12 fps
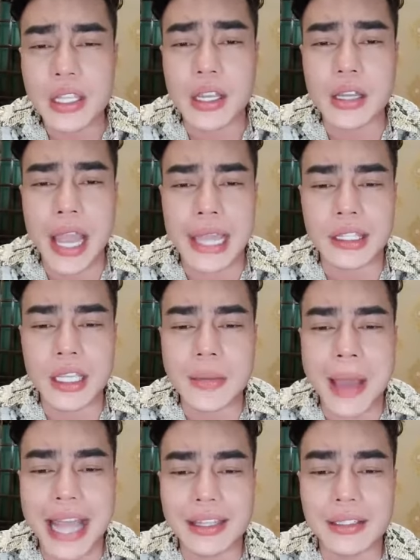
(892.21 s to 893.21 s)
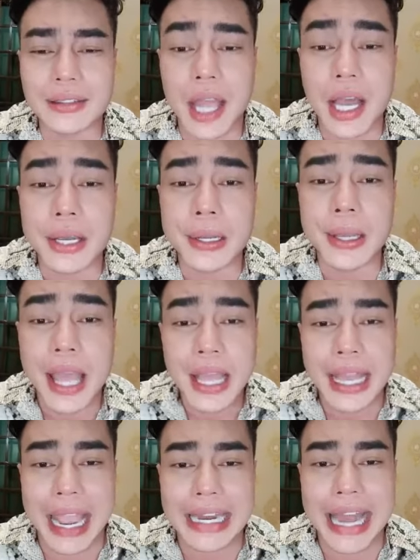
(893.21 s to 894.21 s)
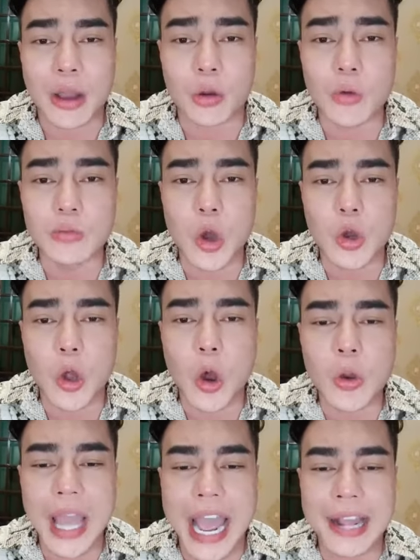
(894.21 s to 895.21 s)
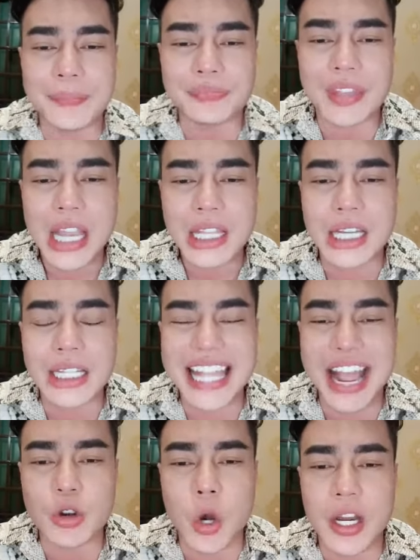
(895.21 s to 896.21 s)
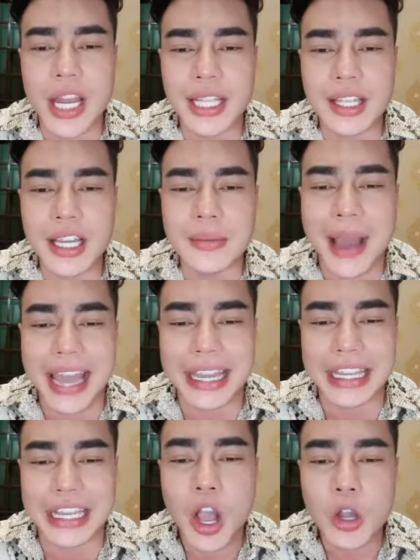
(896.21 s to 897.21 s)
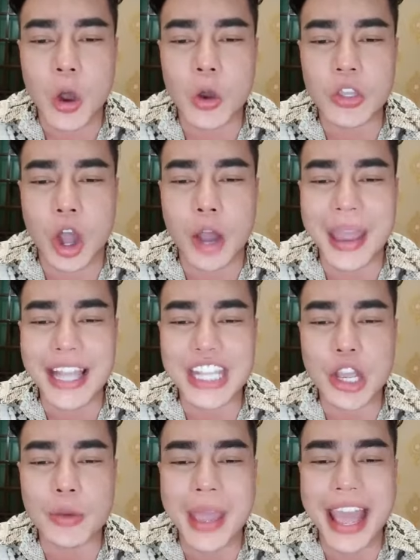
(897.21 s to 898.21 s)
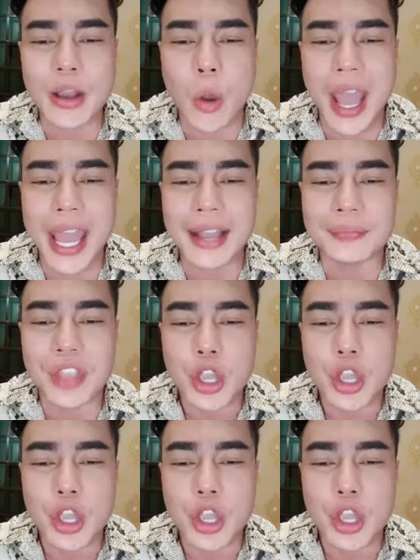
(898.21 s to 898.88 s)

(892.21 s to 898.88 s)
thứ hai thứ ba thứ tư ngày nào cũng luôn cố gắng thứ sau rồi đến thứ bảy cô cho bé xíu bé ngoan